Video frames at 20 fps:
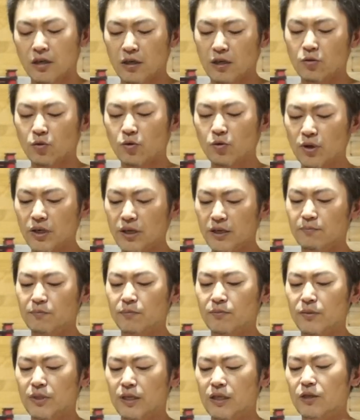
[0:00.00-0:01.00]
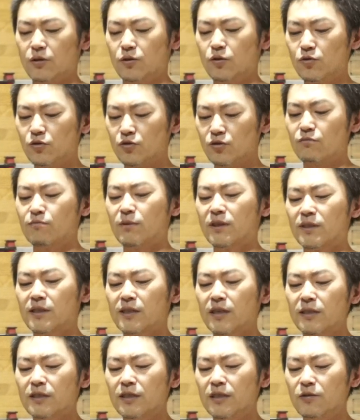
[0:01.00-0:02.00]
えっ、と、これ、よく、まあ、
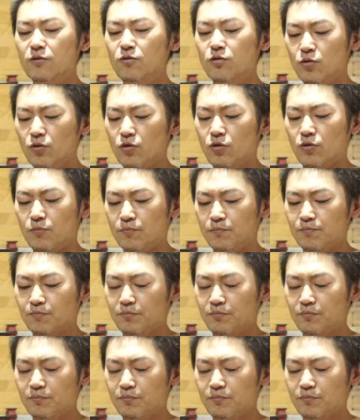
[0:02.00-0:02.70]
使っていると、